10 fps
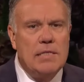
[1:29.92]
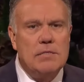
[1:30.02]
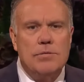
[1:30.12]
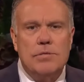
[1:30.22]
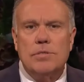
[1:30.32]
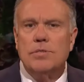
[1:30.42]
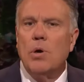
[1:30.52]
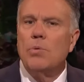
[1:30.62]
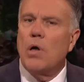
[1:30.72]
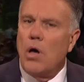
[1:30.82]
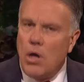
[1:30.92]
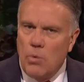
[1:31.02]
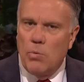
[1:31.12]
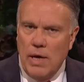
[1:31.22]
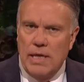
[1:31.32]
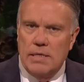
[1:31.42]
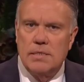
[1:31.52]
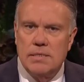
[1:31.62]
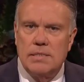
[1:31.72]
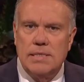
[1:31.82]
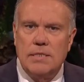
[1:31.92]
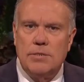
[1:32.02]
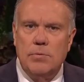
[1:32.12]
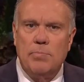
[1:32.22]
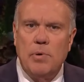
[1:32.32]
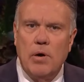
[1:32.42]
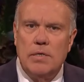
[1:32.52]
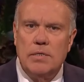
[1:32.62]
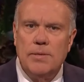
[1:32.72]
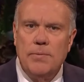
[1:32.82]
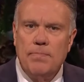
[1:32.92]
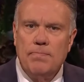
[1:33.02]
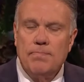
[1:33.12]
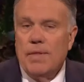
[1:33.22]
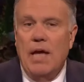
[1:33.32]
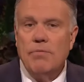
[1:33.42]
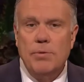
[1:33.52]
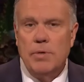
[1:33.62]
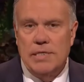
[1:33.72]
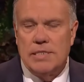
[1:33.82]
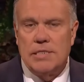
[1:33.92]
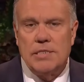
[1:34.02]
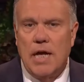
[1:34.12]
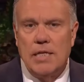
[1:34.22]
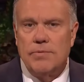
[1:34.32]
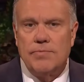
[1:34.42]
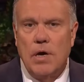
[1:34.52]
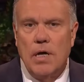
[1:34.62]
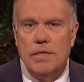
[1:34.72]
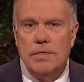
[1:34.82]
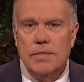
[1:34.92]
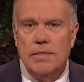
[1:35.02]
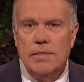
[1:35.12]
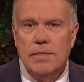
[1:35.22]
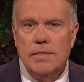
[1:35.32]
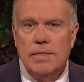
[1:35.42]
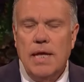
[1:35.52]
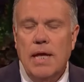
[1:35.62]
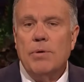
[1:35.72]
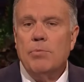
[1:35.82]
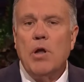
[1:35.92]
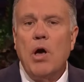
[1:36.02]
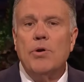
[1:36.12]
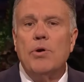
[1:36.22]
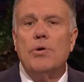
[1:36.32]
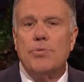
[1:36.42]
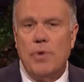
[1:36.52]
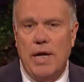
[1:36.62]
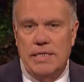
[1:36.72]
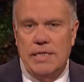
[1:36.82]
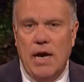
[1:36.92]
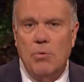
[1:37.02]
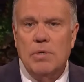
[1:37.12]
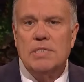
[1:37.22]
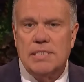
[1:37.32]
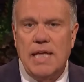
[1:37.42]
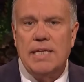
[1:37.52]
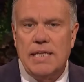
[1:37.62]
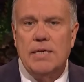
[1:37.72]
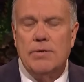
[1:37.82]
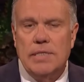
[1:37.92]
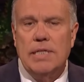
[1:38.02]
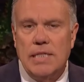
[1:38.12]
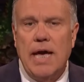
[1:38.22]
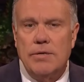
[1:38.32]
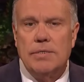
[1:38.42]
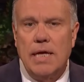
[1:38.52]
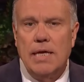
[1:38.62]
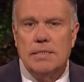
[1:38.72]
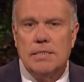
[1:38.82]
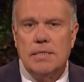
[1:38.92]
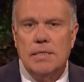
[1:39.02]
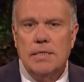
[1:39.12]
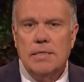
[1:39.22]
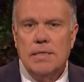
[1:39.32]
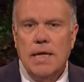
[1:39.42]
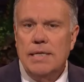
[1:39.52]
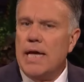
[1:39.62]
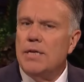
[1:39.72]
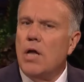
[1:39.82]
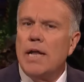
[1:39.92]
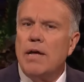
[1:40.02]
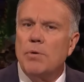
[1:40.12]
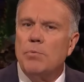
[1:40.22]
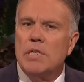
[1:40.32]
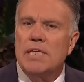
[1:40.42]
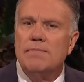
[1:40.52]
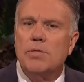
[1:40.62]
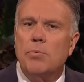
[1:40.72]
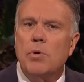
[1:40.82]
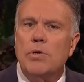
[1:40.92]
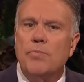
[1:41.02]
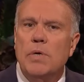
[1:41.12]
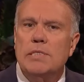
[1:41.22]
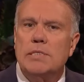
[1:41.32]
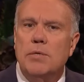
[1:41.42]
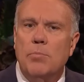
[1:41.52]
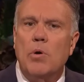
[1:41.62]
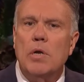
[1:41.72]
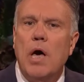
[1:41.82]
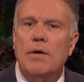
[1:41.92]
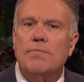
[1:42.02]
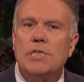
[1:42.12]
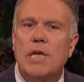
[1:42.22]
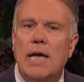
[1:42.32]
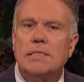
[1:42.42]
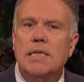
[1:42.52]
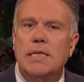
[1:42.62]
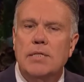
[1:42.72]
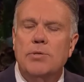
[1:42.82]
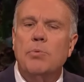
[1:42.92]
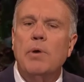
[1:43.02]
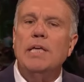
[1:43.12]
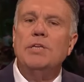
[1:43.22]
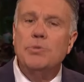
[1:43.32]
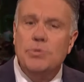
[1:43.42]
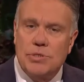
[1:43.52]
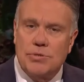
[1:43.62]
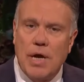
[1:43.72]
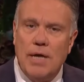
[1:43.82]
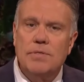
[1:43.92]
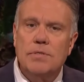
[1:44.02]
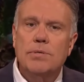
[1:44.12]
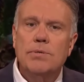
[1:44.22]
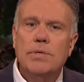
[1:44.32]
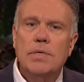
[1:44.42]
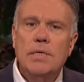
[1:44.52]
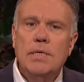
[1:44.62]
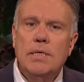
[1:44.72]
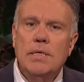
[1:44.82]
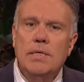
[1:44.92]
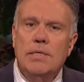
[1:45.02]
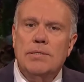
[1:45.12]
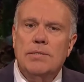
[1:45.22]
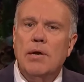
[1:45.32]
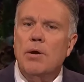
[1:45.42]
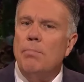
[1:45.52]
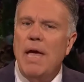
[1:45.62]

Pero estas respuestas no siempre los diferencia de los demás. Todos son hijos de Dios. A todas las personas sobre la tierra hoy se las envió aquí en los últimos días y sin embargo no todos viven la palabra de sabiduría ni la ley de castidad como ustedes se esfuerzan por hacerlo.